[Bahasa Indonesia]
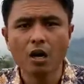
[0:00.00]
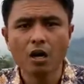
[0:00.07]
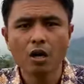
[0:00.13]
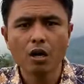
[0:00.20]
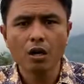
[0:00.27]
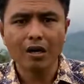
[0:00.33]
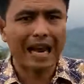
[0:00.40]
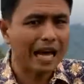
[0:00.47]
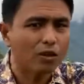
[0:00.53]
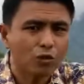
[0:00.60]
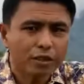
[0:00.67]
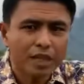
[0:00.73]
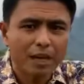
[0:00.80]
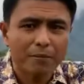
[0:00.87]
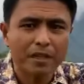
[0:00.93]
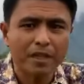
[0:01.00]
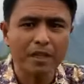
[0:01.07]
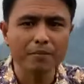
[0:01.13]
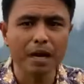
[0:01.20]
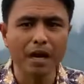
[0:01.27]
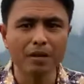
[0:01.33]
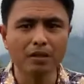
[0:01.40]
Lalu dia
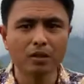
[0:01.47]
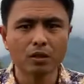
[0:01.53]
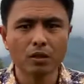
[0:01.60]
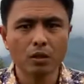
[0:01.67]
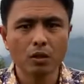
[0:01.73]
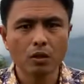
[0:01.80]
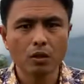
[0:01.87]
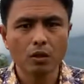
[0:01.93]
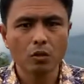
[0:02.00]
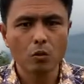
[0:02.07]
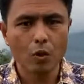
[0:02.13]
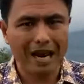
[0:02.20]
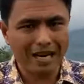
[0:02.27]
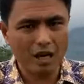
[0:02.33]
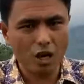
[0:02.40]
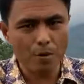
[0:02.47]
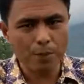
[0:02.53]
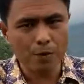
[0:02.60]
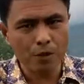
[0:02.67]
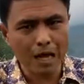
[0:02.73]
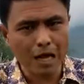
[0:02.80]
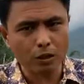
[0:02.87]
beriman.
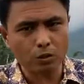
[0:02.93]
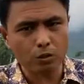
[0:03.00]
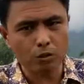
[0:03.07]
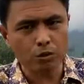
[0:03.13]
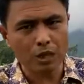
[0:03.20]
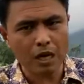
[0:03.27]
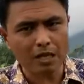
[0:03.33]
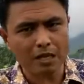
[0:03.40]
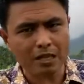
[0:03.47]
Walaupun aku sudah